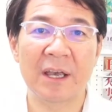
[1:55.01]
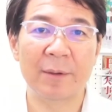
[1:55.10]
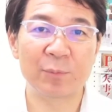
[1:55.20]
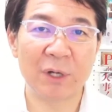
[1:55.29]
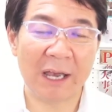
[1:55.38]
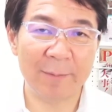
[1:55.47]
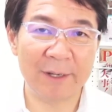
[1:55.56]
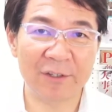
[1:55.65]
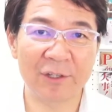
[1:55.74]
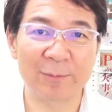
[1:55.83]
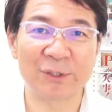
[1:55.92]
プライベート
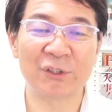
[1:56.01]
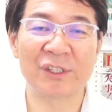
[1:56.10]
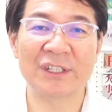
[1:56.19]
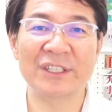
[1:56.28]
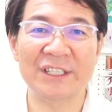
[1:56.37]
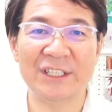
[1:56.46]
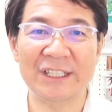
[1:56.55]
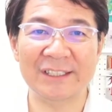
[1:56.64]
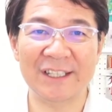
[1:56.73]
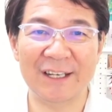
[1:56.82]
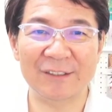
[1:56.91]
でもそうですし、人
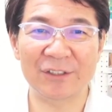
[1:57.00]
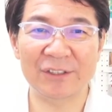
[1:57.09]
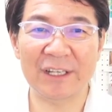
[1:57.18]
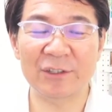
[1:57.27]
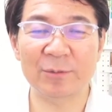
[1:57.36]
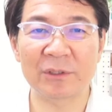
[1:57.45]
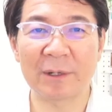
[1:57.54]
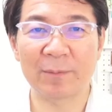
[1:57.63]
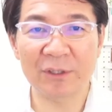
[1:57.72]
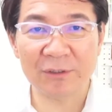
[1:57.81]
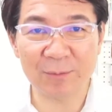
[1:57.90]
生について自分が
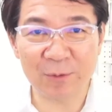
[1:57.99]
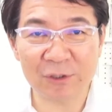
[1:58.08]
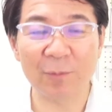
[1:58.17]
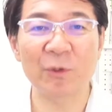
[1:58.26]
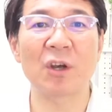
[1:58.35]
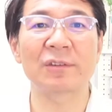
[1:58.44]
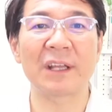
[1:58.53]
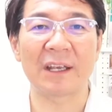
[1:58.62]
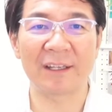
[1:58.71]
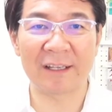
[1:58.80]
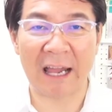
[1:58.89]
もっともっと魅力的
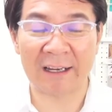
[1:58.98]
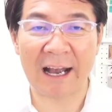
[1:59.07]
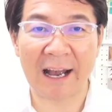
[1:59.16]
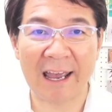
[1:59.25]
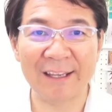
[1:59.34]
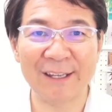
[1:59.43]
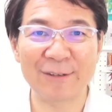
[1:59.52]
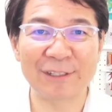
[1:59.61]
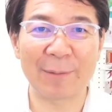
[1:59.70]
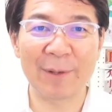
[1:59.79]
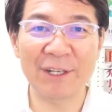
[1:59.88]
に輝いていく
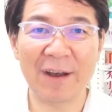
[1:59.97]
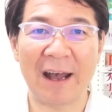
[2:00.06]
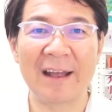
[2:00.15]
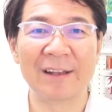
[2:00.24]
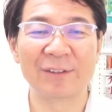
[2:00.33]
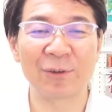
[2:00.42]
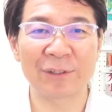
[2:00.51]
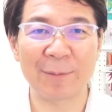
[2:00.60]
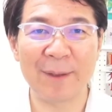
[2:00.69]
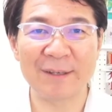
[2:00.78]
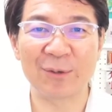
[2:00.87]
ためにはどんな
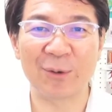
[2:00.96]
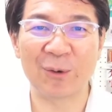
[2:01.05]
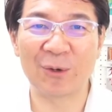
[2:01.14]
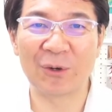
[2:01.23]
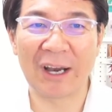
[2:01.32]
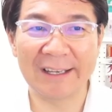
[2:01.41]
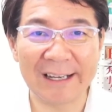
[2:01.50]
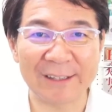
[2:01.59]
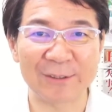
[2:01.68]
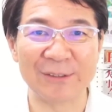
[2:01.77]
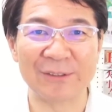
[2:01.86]
メイク方法がいいか
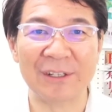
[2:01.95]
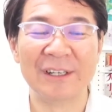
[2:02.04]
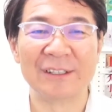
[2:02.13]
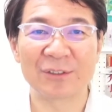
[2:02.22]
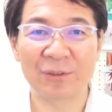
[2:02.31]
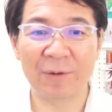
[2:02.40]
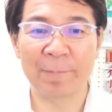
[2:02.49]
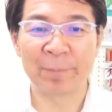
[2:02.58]
という、その